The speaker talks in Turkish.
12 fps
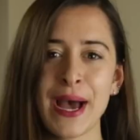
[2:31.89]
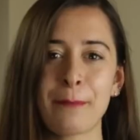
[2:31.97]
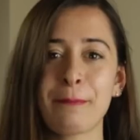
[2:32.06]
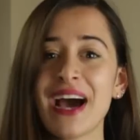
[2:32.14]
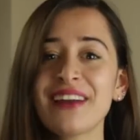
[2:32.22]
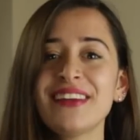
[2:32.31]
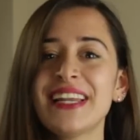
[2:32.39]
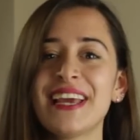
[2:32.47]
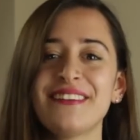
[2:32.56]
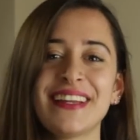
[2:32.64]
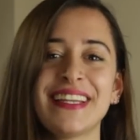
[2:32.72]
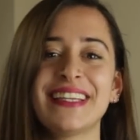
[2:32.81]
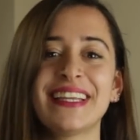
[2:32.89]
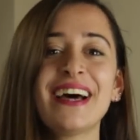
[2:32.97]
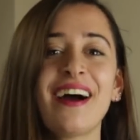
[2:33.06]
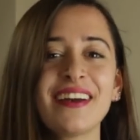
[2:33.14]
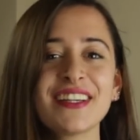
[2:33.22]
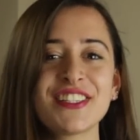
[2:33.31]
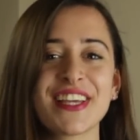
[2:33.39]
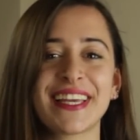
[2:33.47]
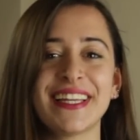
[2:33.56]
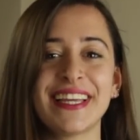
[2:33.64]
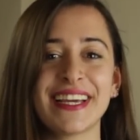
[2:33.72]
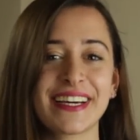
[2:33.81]
Marvel evreninde de aynı
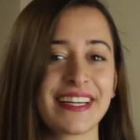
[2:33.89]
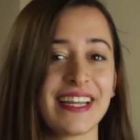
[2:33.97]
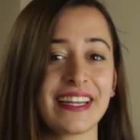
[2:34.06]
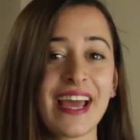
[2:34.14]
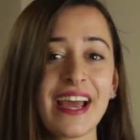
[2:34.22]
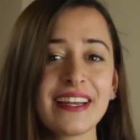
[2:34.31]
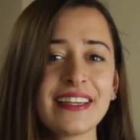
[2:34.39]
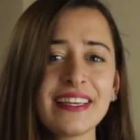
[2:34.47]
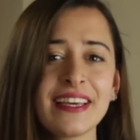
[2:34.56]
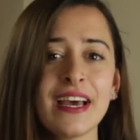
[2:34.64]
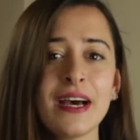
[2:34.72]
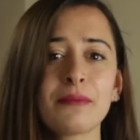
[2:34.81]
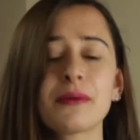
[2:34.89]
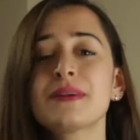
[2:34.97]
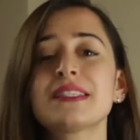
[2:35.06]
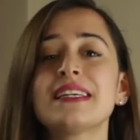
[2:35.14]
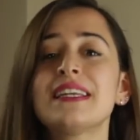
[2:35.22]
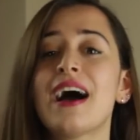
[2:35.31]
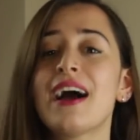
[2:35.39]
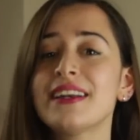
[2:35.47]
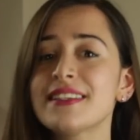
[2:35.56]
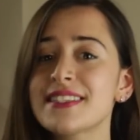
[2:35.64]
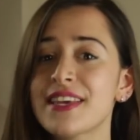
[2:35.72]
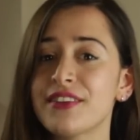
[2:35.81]
şekilde yer alan Erlik, babasıyla
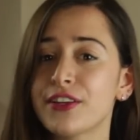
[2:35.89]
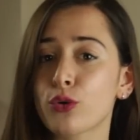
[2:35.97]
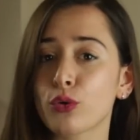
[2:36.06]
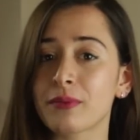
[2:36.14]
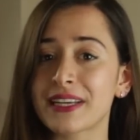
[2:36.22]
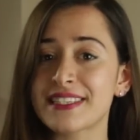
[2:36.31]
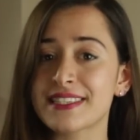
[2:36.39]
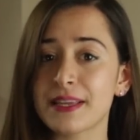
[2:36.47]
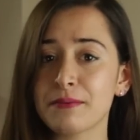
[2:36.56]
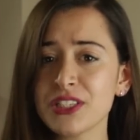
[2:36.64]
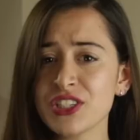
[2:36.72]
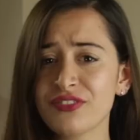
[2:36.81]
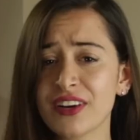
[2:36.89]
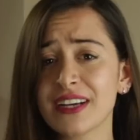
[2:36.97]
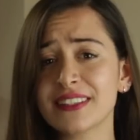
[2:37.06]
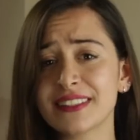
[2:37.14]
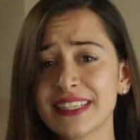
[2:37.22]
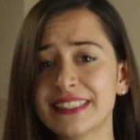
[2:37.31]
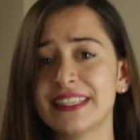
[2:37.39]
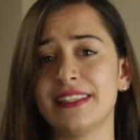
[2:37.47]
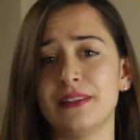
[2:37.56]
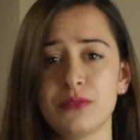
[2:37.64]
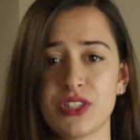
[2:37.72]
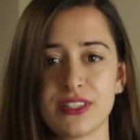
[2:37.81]
aynı seviyede olmak istemiş fakat
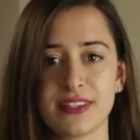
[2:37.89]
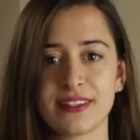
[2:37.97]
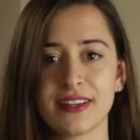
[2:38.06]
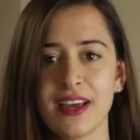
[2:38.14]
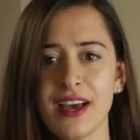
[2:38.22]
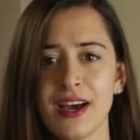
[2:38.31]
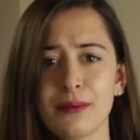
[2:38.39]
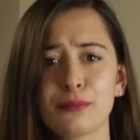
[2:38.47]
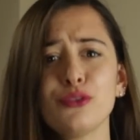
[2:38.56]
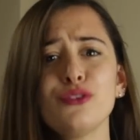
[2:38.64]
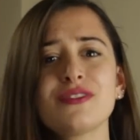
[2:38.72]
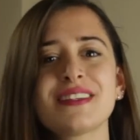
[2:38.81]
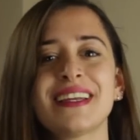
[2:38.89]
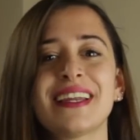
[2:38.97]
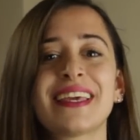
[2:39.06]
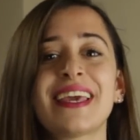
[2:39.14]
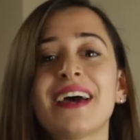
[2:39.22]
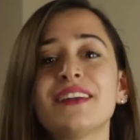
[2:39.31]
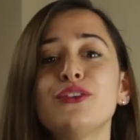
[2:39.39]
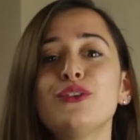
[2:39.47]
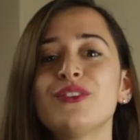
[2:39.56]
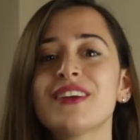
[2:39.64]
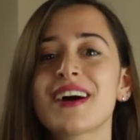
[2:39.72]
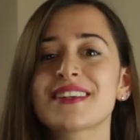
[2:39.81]
reddedilmiştir. Bunun üzerine kendi
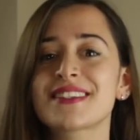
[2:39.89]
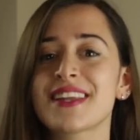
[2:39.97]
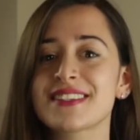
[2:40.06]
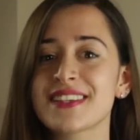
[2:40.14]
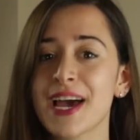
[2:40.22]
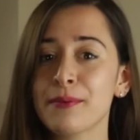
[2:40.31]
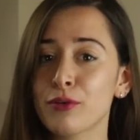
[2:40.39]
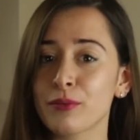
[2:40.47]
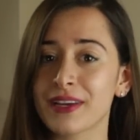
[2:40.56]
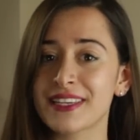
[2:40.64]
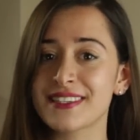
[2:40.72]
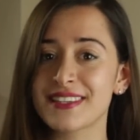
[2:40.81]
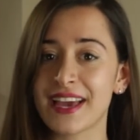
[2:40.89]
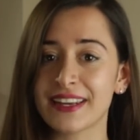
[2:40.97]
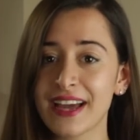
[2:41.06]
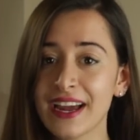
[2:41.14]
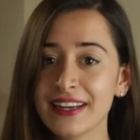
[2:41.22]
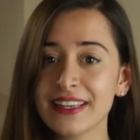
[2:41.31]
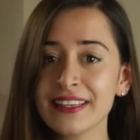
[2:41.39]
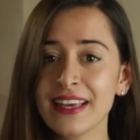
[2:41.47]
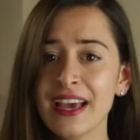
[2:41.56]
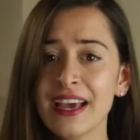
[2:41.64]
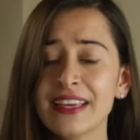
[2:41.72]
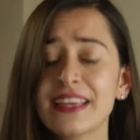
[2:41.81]
dünyasına sahip olmak isteyen Erlik,
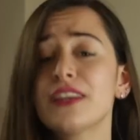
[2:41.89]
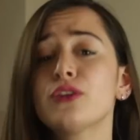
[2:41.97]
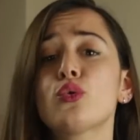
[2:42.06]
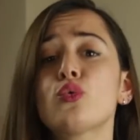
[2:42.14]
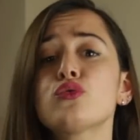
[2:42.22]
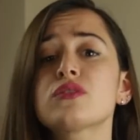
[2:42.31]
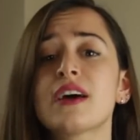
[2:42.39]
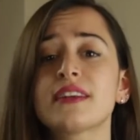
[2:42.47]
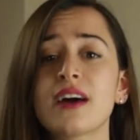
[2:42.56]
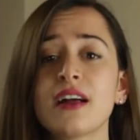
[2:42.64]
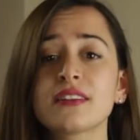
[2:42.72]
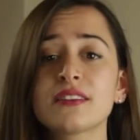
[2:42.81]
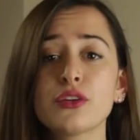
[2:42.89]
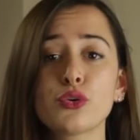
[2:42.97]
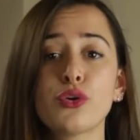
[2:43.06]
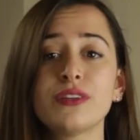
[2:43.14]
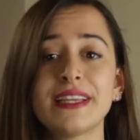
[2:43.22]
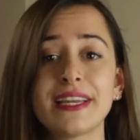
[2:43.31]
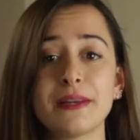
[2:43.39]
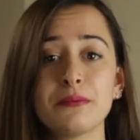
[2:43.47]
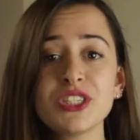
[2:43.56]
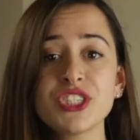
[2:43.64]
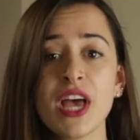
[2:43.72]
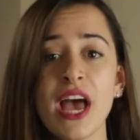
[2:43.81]
yerin 9 kat altına
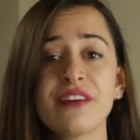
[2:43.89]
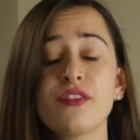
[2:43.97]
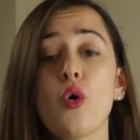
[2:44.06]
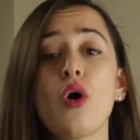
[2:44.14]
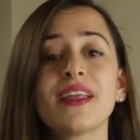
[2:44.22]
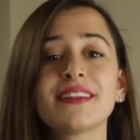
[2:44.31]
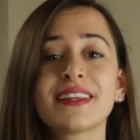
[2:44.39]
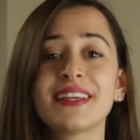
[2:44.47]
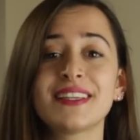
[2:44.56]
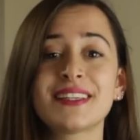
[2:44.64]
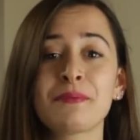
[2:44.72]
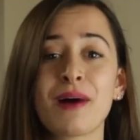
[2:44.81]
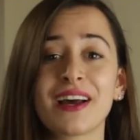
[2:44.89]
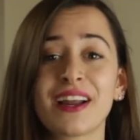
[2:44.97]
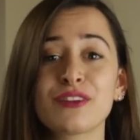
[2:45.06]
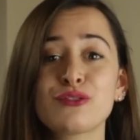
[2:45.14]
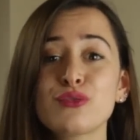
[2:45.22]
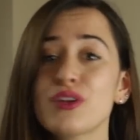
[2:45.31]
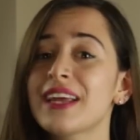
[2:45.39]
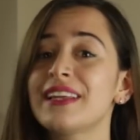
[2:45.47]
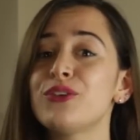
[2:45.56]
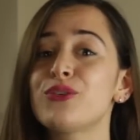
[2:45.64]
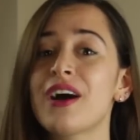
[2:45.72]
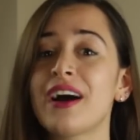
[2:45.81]
gönderilmiş ve o andan itibaren
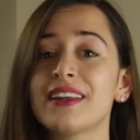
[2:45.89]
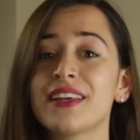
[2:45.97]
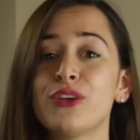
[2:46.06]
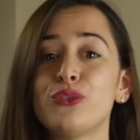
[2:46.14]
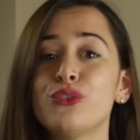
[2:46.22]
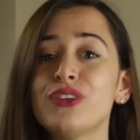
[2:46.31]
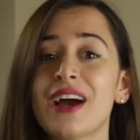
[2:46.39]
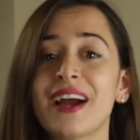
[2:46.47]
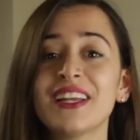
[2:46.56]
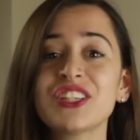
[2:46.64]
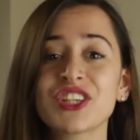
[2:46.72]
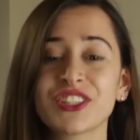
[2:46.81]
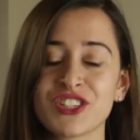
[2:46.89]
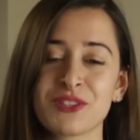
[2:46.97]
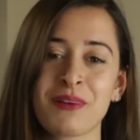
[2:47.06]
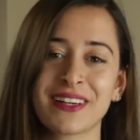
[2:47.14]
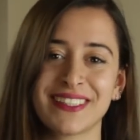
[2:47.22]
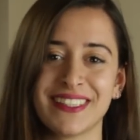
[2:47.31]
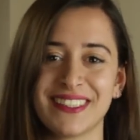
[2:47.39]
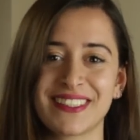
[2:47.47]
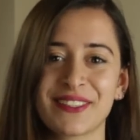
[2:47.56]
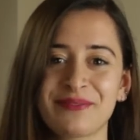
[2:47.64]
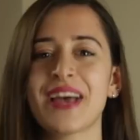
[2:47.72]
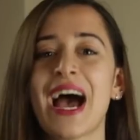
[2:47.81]
sürekli yukarıdaki dünya ile çatışmaktadır.
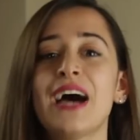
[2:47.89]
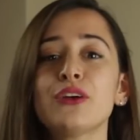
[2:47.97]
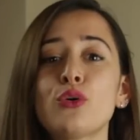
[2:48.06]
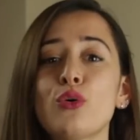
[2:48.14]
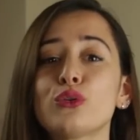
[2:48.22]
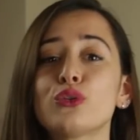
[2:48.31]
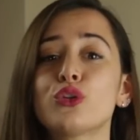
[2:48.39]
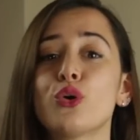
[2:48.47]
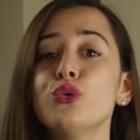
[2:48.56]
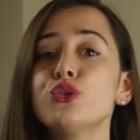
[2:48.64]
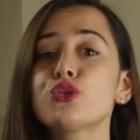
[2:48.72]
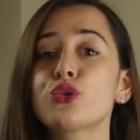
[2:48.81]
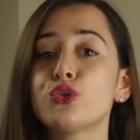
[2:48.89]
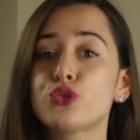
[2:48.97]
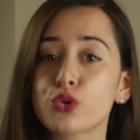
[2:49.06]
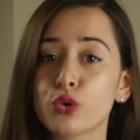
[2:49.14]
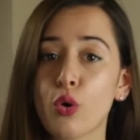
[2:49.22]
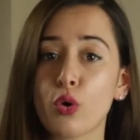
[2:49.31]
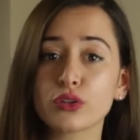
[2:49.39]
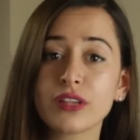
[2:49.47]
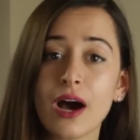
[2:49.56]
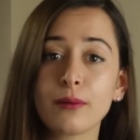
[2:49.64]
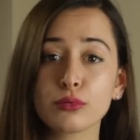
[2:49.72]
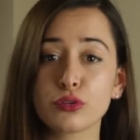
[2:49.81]
Her kolunda 3 küçük
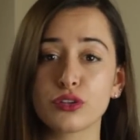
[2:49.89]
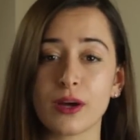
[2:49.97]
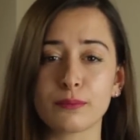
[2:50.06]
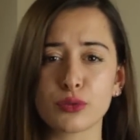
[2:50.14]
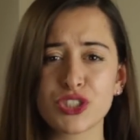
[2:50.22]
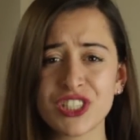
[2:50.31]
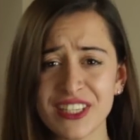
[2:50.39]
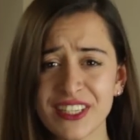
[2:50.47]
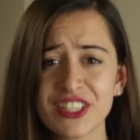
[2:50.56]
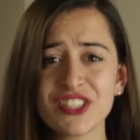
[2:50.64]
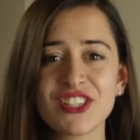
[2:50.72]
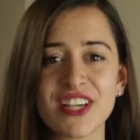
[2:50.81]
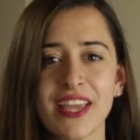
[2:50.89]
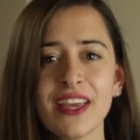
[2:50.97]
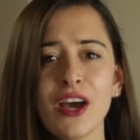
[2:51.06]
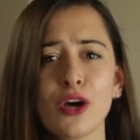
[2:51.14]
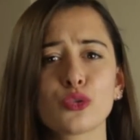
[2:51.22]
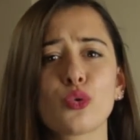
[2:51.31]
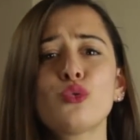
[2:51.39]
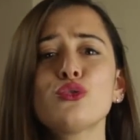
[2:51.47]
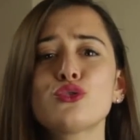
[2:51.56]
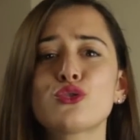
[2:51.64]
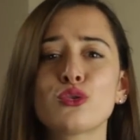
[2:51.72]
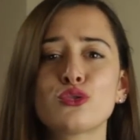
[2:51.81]
koldağı bulunan bu çirkin şey
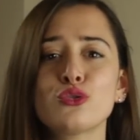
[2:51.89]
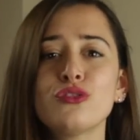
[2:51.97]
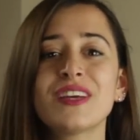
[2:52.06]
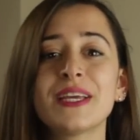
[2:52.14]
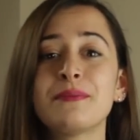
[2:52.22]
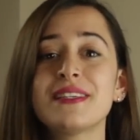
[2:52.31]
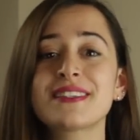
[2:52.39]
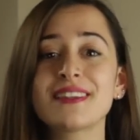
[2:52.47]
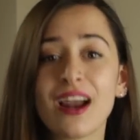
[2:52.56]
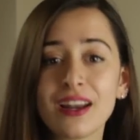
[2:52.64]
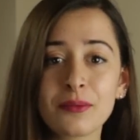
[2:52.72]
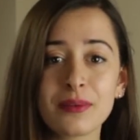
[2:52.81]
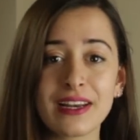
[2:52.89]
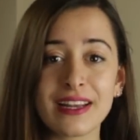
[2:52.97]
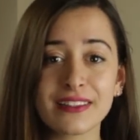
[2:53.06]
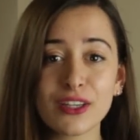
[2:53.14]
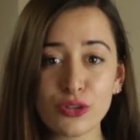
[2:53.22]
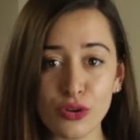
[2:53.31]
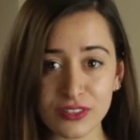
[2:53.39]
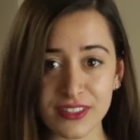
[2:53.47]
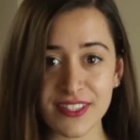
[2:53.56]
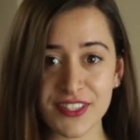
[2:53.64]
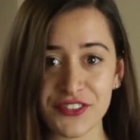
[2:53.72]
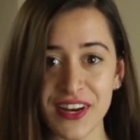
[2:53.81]
9 çocuğu ve iblislerle birlikte
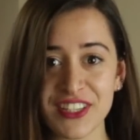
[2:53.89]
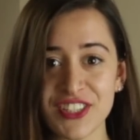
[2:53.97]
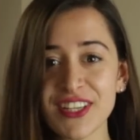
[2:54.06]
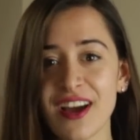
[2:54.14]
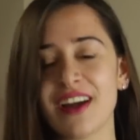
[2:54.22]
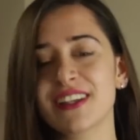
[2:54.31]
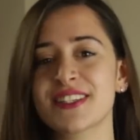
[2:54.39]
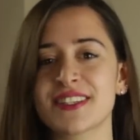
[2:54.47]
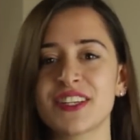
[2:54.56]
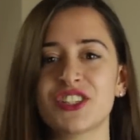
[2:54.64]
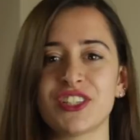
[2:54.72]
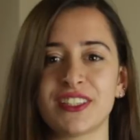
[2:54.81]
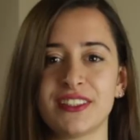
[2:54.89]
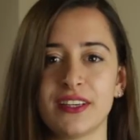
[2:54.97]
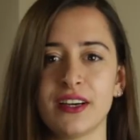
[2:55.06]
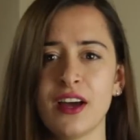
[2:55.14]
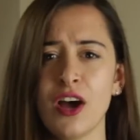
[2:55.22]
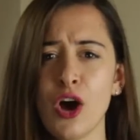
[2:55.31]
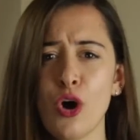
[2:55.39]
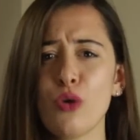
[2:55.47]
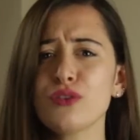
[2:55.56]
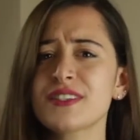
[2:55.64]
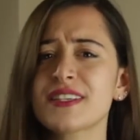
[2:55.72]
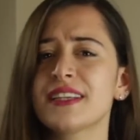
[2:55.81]
Doctor Strange'in karşısına çıktı.
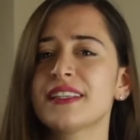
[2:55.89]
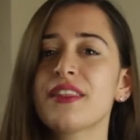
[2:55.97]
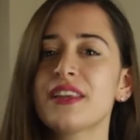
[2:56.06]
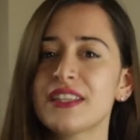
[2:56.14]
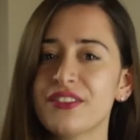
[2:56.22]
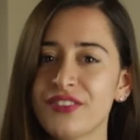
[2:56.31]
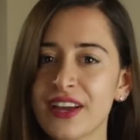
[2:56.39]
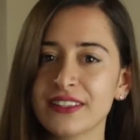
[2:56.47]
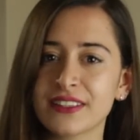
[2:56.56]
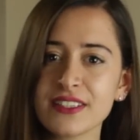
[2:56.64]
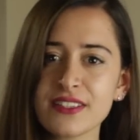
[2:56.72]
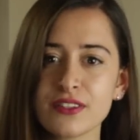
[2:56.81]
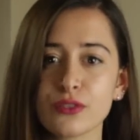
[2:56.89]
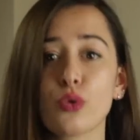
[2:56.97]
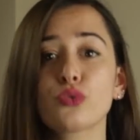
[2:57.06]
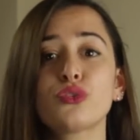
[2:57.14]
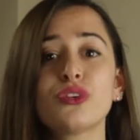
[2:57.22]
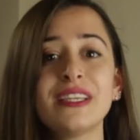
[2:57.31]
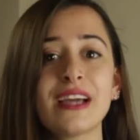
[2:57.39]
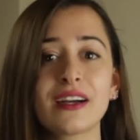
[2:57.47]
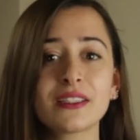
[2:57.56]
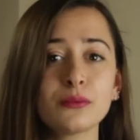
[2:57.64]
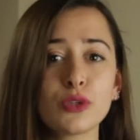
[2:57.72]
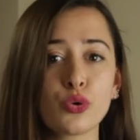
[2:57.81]
O sırada The Defenders doktorun
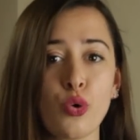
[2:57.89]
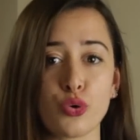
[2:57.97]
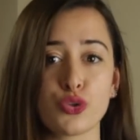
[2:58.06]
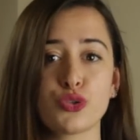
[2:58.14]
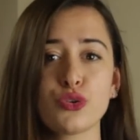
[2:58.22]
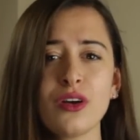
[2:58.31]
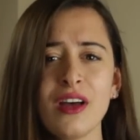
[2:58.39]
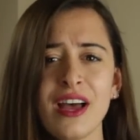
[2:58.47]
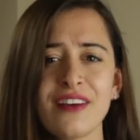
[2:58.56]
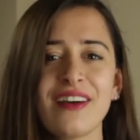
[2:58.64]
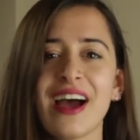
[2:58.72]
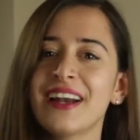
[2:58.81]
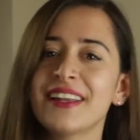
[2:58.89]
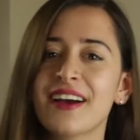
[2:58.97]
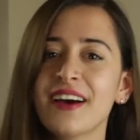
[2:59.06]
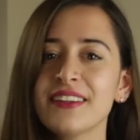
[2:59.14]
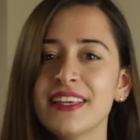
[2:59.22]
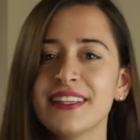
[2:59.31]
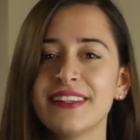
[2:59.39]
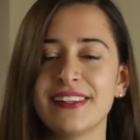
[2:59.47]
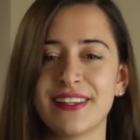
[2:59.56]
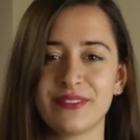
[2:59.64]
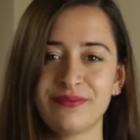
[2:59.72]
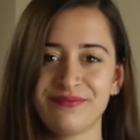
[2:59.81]
yardımına koştu ve Erlikan
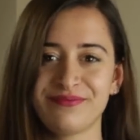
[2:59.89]
yenildi.